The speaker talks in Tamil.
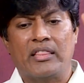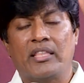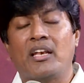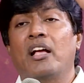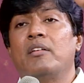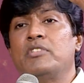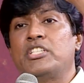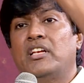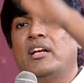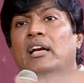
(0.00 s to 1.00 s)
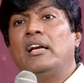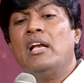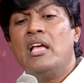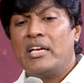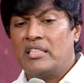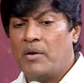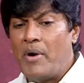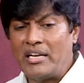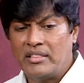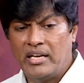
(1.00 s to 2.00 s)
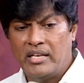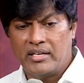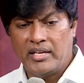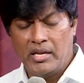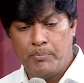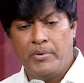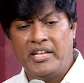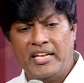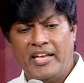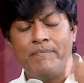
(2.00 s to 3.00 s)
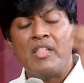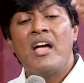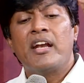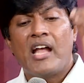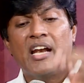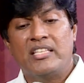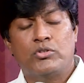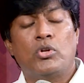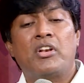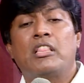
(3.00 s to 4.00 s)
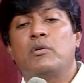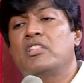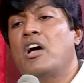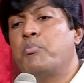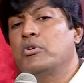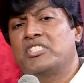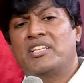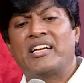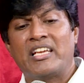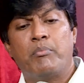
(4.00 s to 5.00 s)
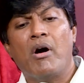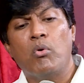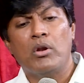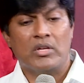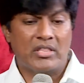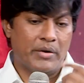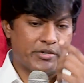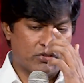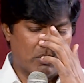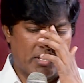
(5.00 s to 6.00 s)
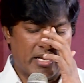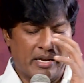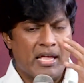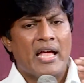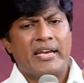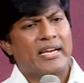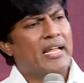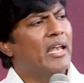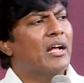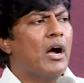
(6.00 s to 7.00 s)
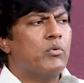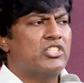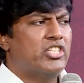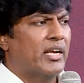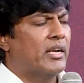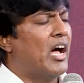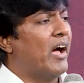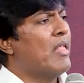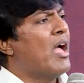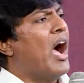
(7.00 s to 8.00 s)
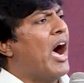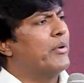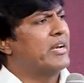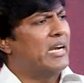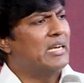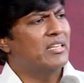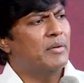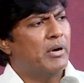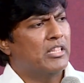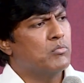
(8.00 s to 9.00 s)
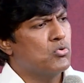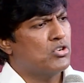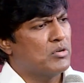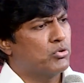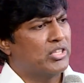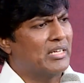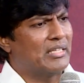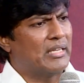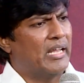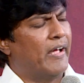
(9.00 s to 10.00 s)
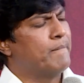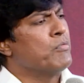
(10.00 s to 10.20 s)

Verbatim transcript: அத்தனை விஷயங்கள் இந்த வார்த்தையில் இருக்குது இப்படி நான் இது சொல்கிறது வந்து அப்போஸ் ஆகிய பவுல் வந்து அவர் சொல்கிறாரு நீங்கள் நல்லா கவனிச்சிங்கன்னா அவர் எழுதின பதிமூன்று புத்தகத்தில்